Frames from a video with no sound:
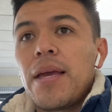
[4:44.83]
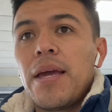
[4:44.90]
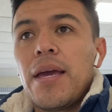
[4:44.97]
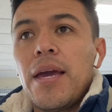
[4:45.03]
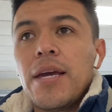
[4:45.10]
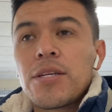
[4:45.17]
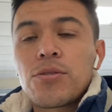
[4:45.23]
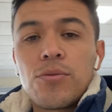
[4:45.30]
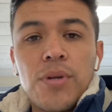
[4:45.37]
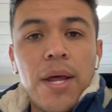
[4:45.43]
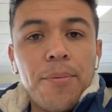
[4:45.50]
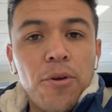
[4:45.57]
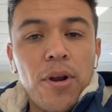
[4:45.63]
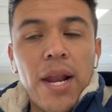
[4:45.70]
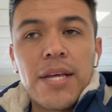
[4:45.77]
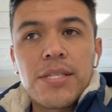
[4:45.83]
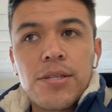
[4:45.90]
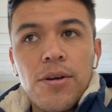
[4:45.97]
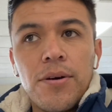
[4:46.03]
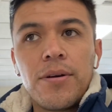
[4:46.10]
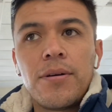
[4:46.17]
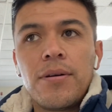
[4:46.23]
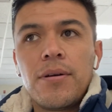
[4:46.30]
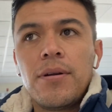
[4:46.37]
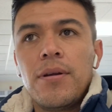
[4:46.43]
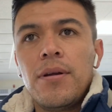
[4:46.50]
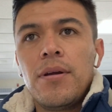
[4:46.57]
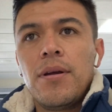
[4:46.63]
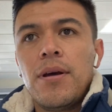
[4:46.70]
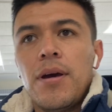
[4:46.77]
es una violación
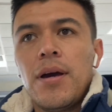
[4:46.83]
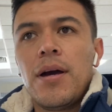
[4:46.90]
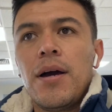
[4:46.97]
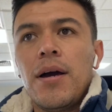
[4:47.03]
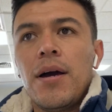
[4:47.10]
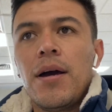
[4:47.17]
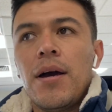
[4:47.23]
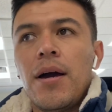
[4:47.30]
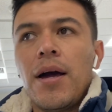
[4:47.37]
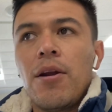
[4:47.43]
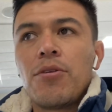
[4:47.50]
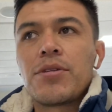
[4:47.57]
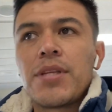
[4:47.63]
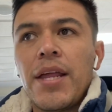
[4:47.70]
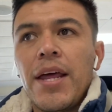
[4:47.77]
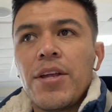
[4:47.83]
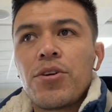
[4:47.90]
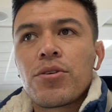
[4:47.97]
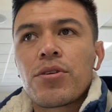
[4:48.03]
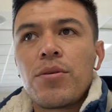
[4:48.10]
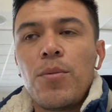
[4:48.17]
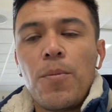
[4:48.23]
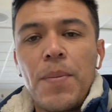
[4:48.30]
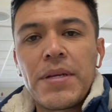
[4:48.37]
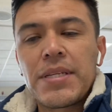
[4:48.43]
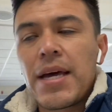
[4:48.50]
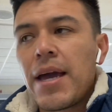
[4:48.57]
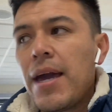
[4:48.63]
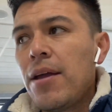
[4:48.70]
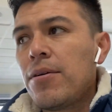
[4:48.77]
a, los derechos como
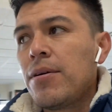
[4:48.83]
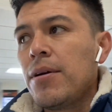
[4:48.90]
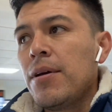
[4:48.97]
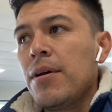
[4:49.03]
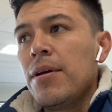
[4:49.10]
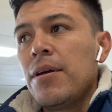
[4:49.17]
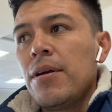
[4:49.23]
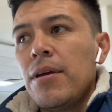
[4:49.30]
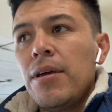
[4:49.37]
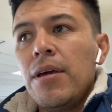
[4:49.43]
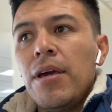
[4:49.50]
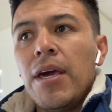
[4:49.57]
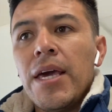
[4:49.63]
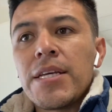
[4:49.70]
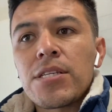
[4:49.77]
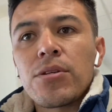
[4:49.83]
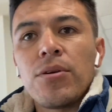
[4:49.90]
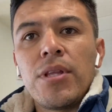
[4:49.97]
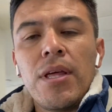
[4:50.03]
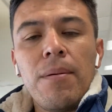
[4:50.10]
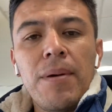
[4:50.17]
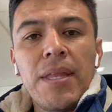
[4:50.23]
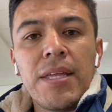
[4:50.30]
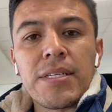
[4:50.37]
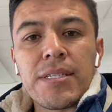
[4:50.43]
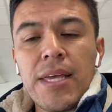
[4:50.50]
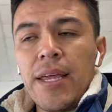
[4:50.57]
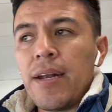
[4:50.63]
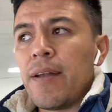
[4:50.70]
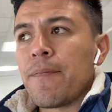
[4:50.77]
pasajero. Y esto debe de
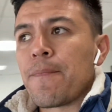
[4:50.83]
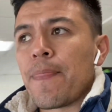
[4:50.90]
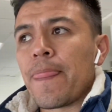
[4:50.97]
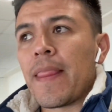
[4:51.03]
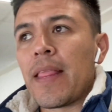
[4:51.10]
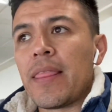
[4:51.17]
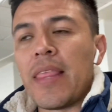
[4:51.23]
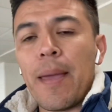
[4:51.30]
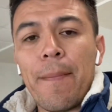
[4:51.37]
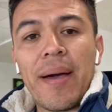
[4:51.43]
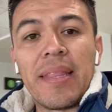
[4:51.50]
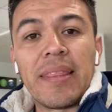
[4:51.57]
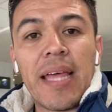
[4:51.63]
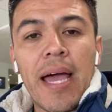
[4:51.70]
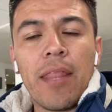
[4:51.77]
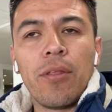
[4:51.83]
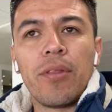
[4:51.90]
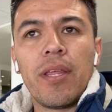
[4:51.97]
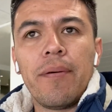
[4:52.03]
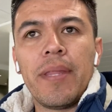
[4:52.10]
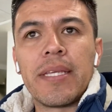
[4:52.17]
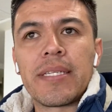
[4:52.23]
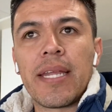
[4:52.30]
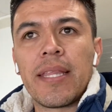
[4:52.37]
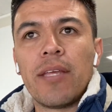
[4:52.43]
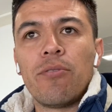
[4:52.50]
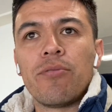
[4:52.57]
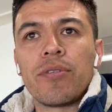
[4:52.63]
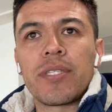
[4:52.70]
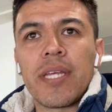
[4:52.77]
ser demandado, debe de ser
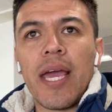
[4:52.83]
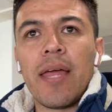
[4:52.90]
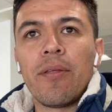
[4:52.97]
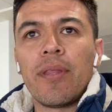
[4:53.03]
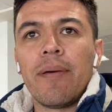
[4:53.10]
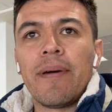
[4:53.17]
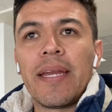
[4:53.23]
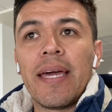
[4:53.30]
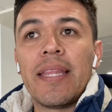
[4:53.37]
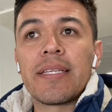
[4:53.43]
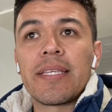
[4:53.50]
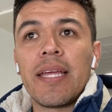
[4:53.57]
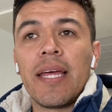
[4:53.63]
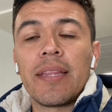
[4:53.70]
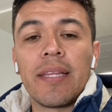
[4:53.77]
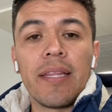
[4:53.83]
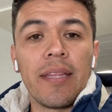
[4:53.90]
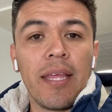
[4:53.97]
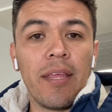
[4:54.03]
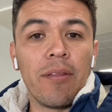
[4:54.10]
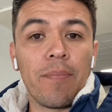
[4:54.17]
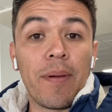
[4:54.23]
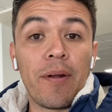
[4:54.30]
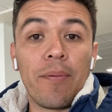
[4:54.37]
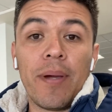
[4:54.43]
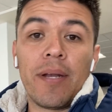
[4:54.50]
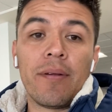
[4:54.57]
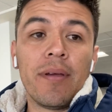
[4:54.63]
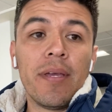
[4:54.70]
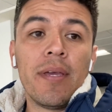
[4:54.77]
denunciado, debería de ser atendido. Pero
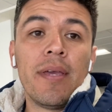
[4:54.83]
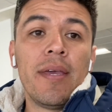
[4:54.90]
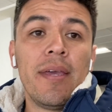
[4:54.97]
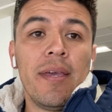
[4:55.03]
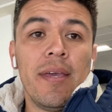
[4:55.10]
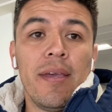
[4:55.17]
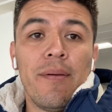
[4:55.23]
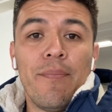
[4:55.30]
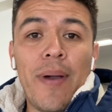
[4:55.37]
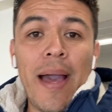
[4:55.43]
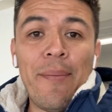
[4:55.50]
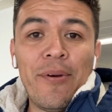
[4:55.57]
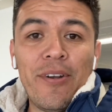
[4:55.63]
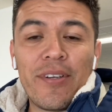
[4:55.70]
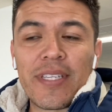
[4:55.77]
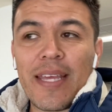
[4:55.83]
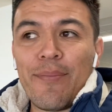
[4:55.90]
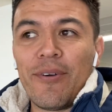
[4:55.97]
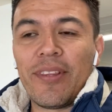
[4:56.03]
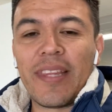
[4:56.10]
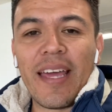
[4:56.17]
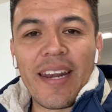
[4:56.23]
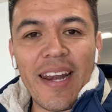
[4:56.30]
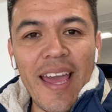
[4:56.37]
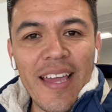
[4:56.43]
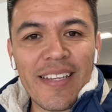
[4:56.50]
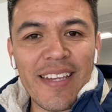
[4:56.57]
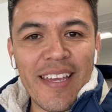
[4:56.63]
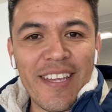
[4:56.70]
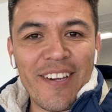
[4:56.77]
bueno, vámonos a
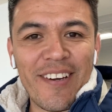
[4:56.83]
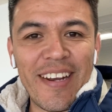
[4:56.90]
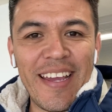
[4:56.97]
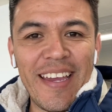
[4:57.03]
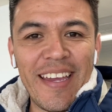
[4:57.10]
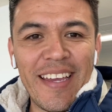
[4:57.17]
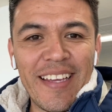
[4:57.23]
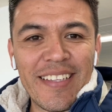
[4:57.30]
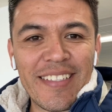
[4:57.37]
Monterrey, señores.